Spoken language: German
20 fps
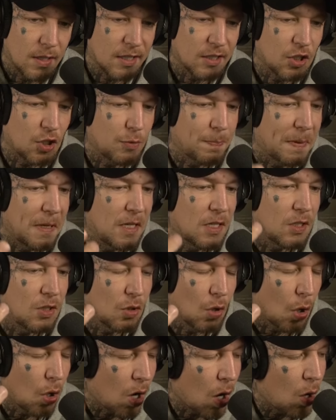das Gespräch
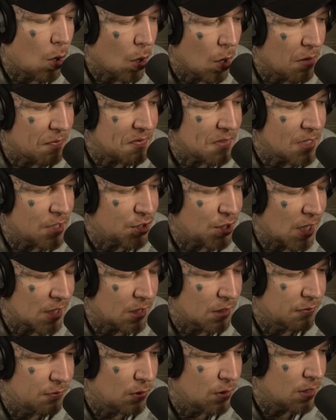doch auch öffentlich
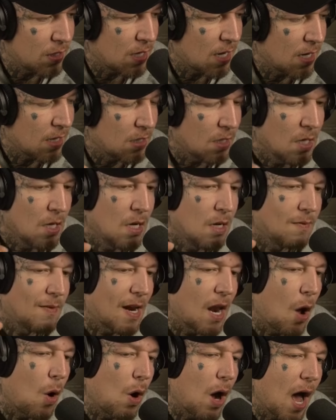stattgefunden hat, weil
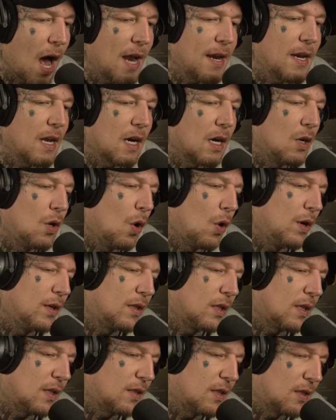auch andere
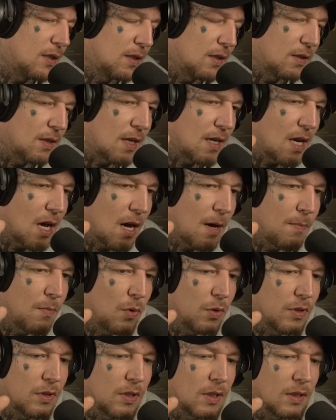Leute das jetzt gesehen haben
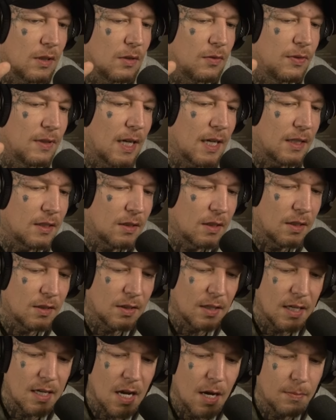und vielleicht
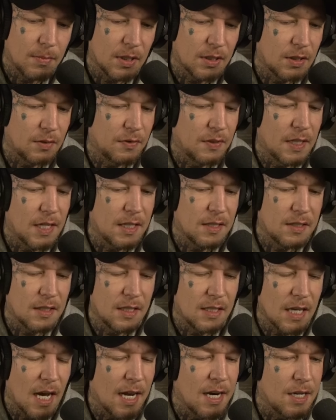gesehen haben, dass sie vielleicht sich
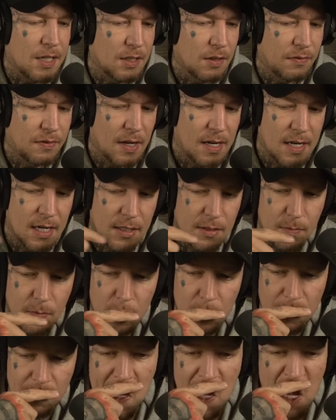nicht alles gefallen lassen
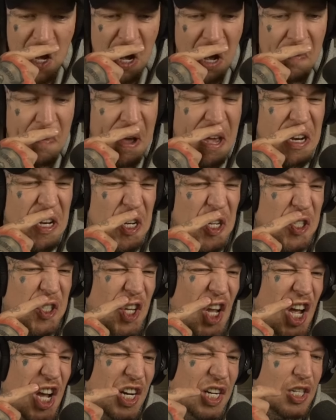müssen, weil am Ende des
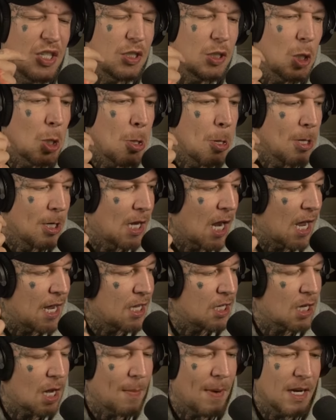Tages, klar,
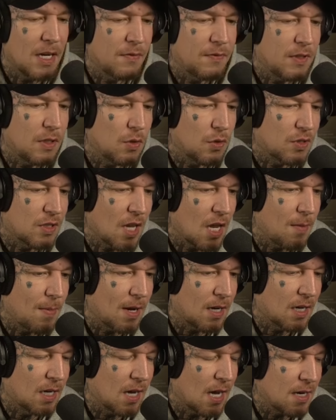ich kann meine Videos selber
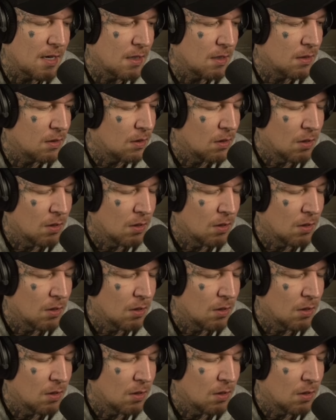cutten